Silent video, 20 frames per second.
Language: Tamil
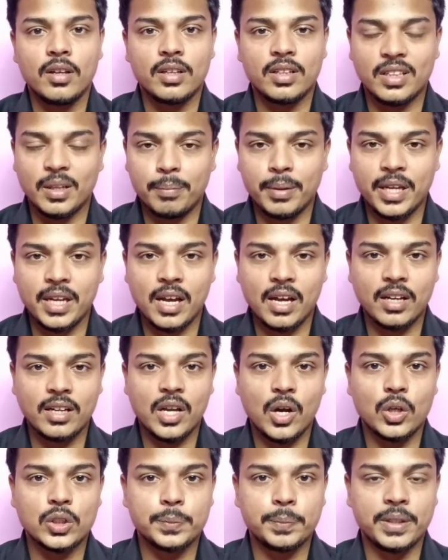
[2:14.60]
இந்த
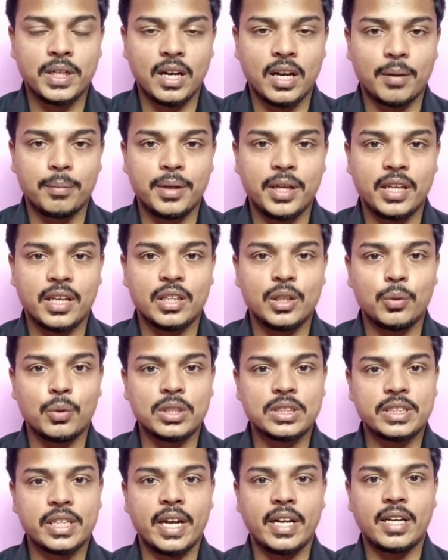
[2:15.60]
பிஆர்டி ஹாஸ்பிட்டல் அப்படிங்கிறது
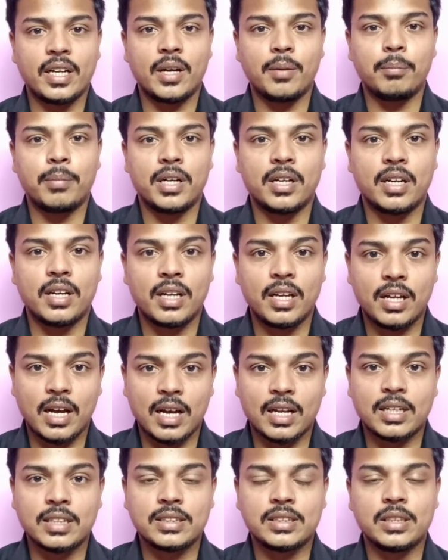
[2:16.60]
ஒரு ஸ்டேட் ரன் பண்ணுற
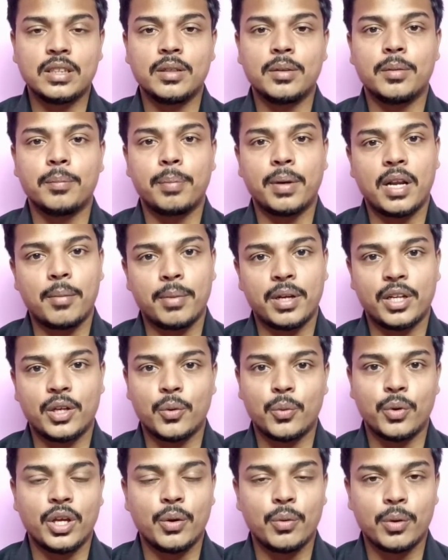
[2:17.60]
அரசு
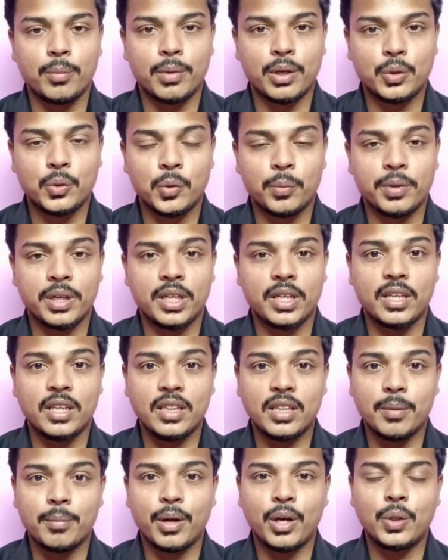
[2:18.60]
பராமரிக்கக்கூடிய ஒரு மருத்துவமனை
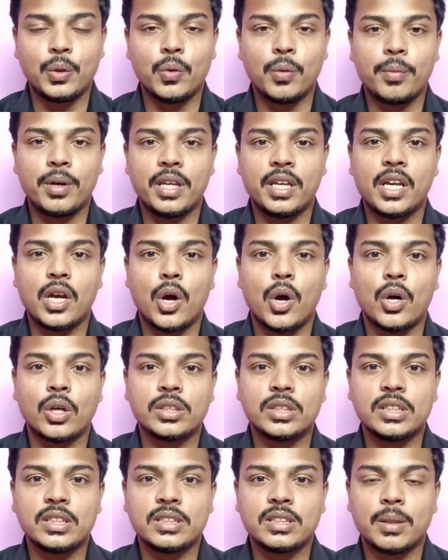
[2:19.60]
இந்த மருத்துவமனைக்கு
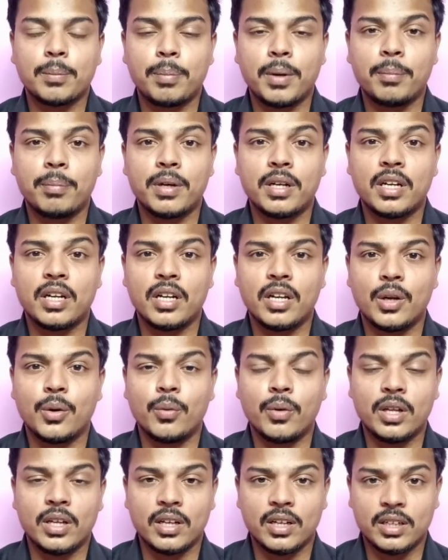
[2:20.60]
ஆக்சிஜன் சப்ளை பண்ணுற
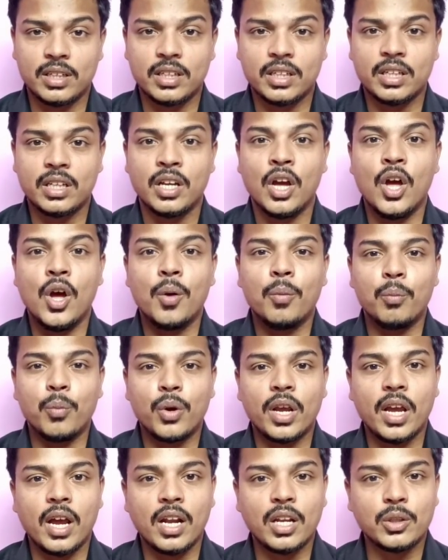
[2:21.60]
நிறுவனங்களுக்கு
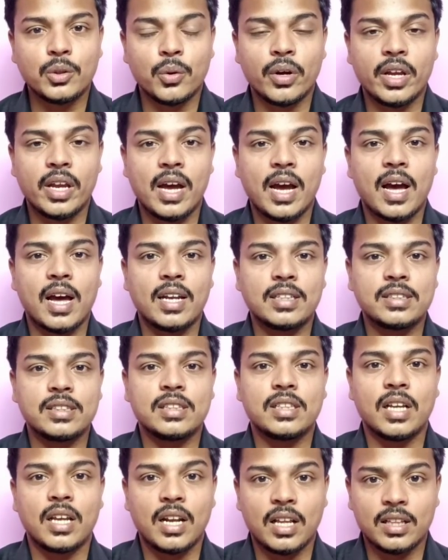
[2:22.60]
முறையான தொகையை அரசு
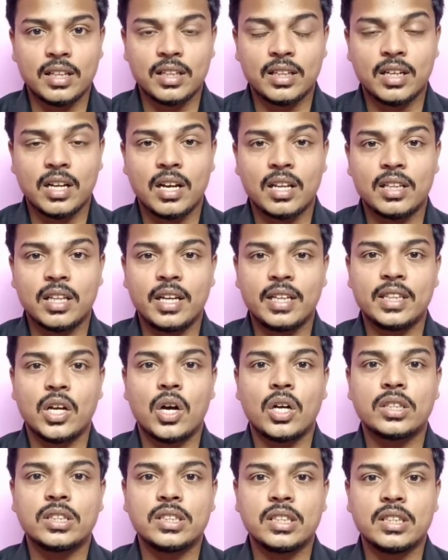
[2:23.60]
தராததுனால தான் இந்த
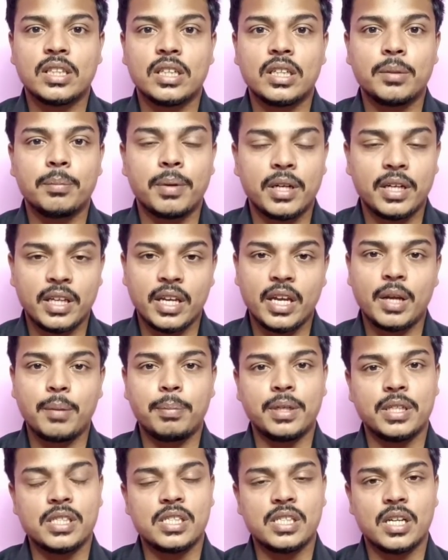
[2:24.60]
ஆக்சிஜன் தட்டுப்பாடு
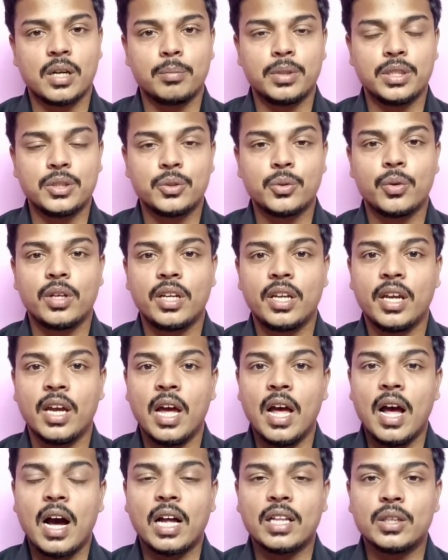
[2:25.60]
ஏற்பட்டுச்சு அப்படின்னு சொல்லி
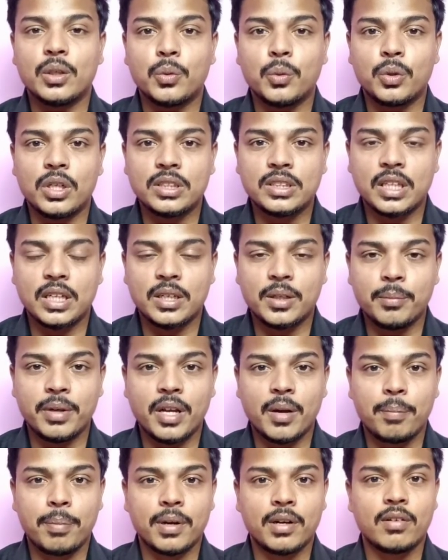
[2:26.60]
அந்த குற்றச்சாட்டு
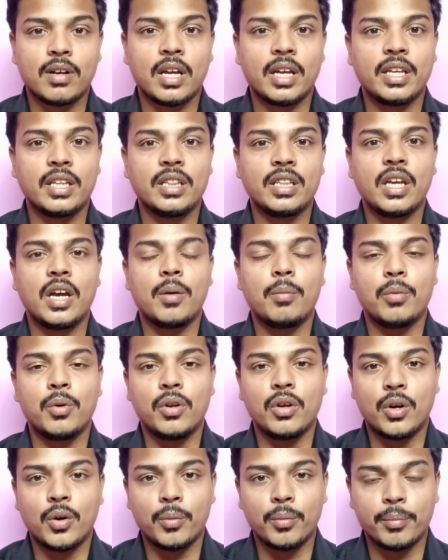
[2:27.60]
மிக பரவலாக இந்தியா
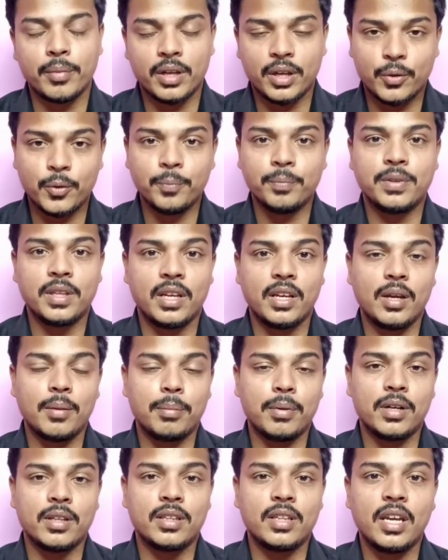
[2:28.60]
முழுக்கமைக்கும்
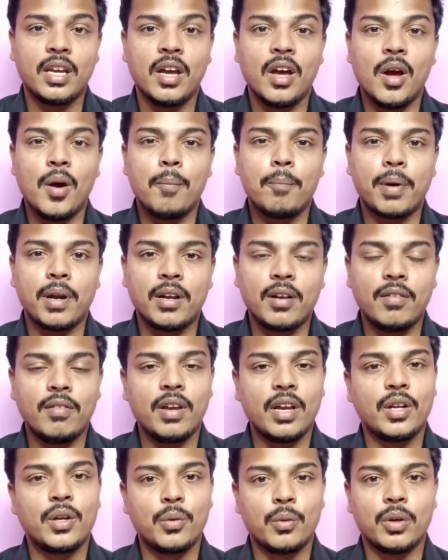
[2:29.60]
தெரியப்படுத்தி
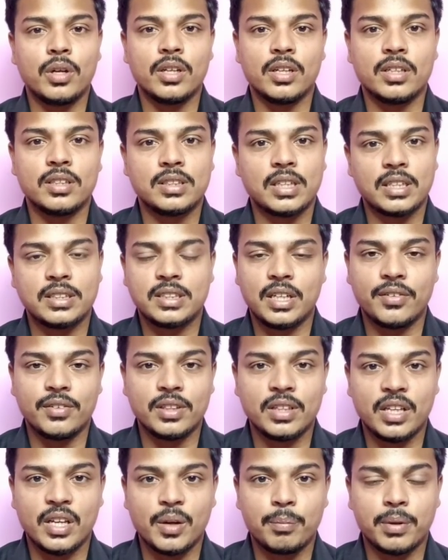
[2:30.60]
பல்வேறு ஒரு சர்ச்சை
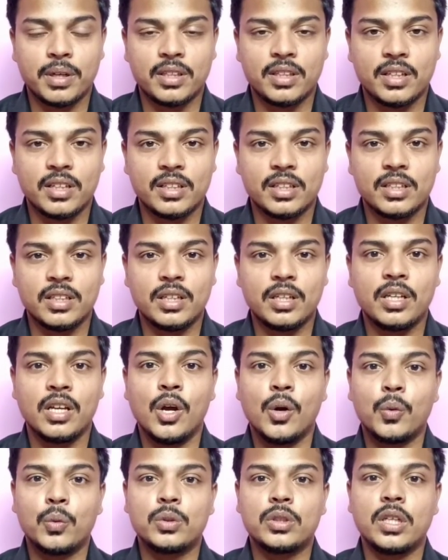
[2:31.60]
வந்து ஏற்படுத்தியிருந்தது
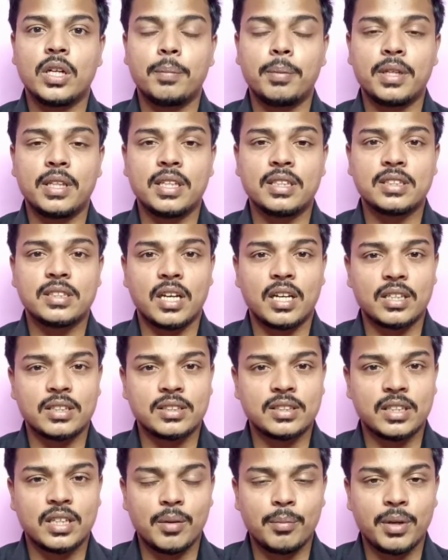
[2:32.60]
உத்தரப்பிரதேச
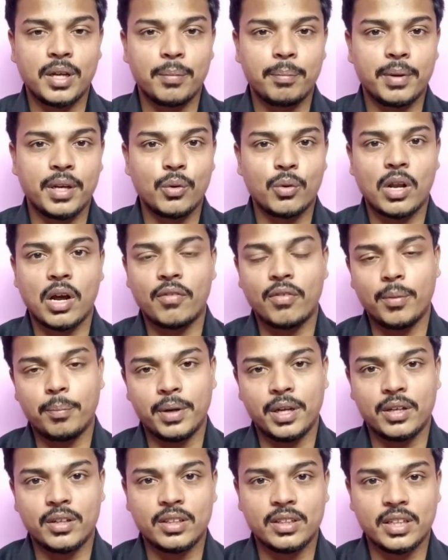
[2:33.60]
அரசுக்கு மிகப்பெரிய ஒரு
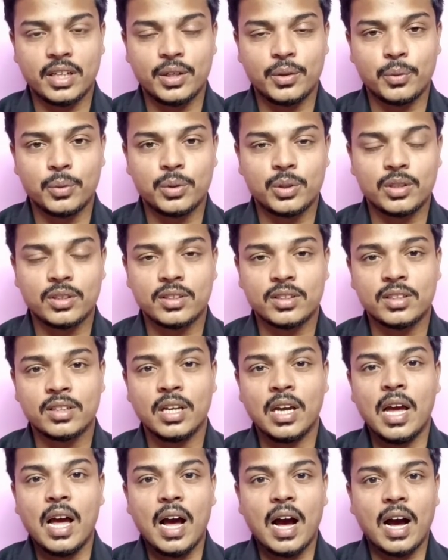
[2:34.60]
அவப்பெயரையும் தேடி கொடுத்திருந்தது
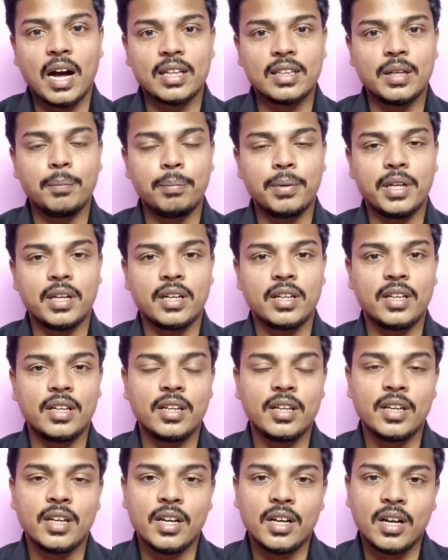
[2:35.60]
அதன் பிறகு
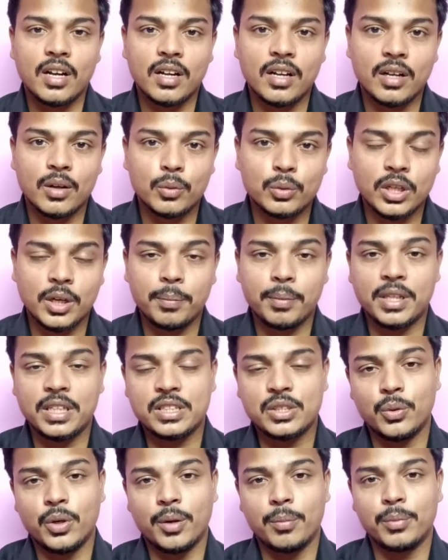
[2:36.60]

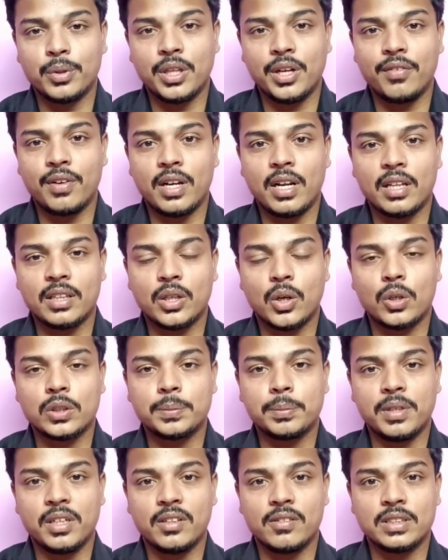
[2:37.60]
உத்தரப்பிரதேசனுடைய முதல்வர் அந்த
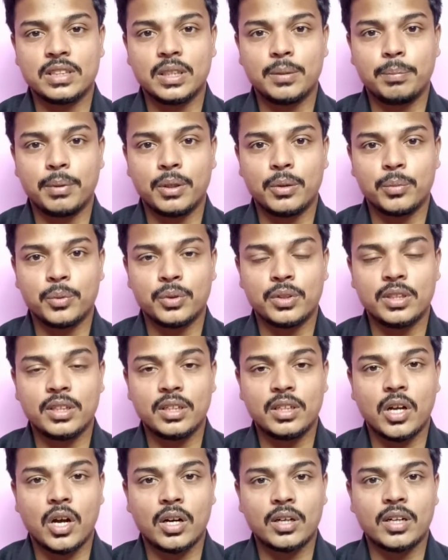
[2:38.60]
ஹாஸ்பிட்டலுக்கு விசிட் பண்ணும்போது
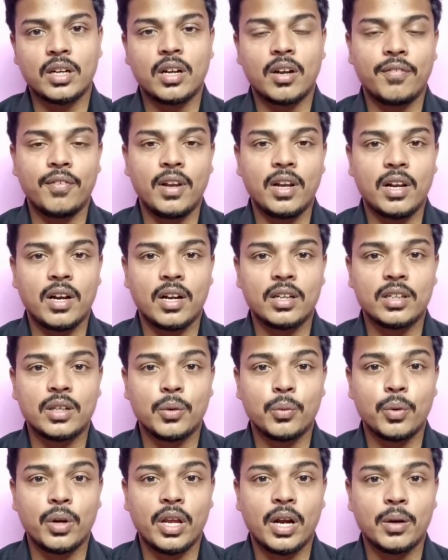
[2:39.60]
டாக்டர் கஃபீல்
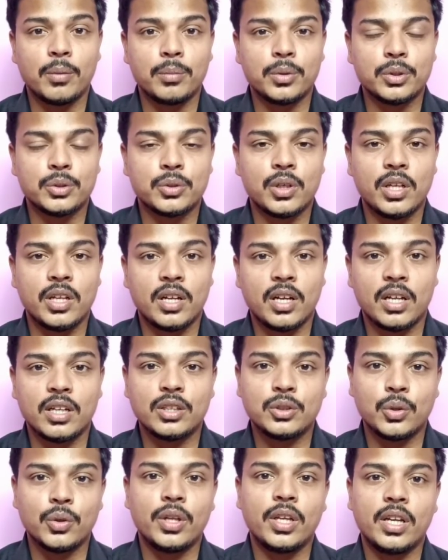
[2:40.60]
கான்கிட்ட உரையாடும் போது
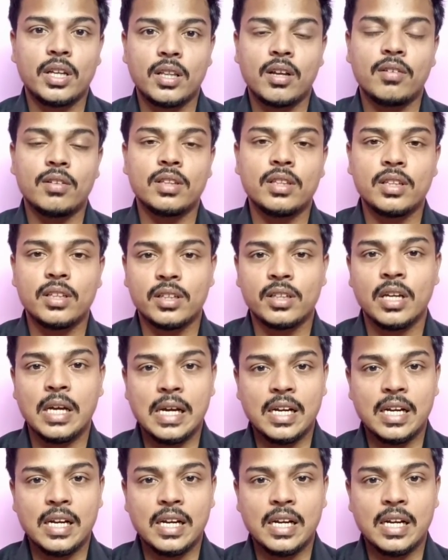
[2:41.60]
சொல்லியிருக்காரு ஸோ நீங்கள் தான் வந்து